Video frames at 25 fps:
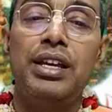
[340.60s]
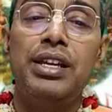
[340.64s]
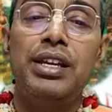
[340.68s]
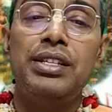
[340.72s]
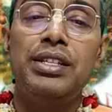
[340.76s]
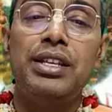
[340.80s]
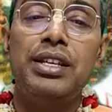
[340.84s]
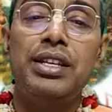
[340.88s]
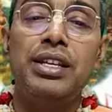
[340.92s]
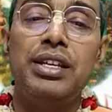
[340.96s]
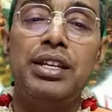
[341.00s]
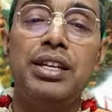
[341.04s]
এই
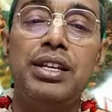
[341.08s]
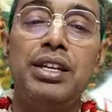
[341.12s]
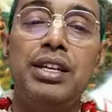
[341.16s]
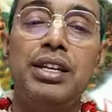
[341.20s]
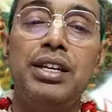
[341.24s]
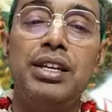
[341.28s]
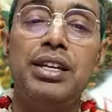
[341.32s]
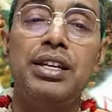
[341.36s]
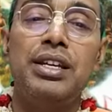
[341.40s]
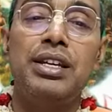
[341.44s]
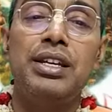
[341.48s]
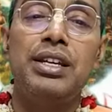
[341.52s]
যে
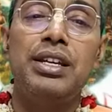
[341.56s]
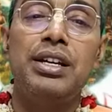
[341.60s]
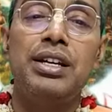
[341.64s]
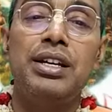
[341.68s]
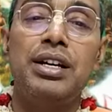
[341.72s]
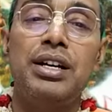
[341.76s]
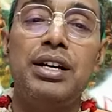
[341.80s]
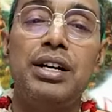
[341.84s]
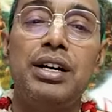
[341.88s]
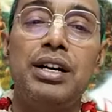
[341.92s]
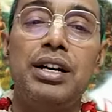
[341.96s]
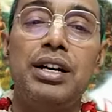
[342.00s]

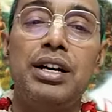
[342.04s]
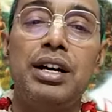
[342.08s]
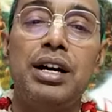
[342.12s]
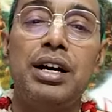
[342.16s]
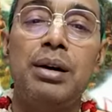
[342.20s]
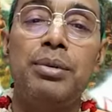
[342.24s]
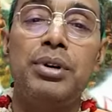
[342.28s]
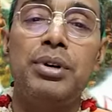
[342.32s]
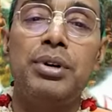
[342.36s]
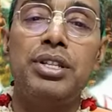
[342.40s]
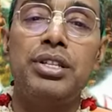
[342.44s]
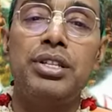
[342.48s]

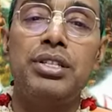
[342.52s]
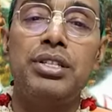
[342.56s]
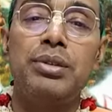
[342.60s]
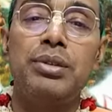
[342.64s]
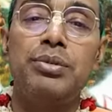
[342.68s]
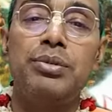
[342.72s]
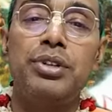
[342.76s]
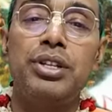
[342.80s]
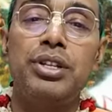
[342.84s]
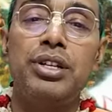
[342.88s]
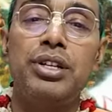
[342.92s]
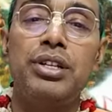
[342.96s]
আমাদের
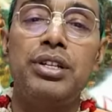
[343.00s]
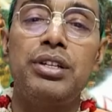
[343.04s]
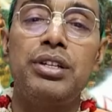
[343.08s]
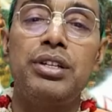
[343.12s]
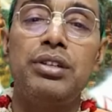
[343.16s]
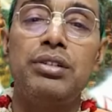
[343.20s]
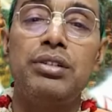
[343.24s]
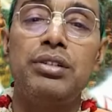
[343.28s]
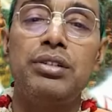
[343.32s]
জীবনের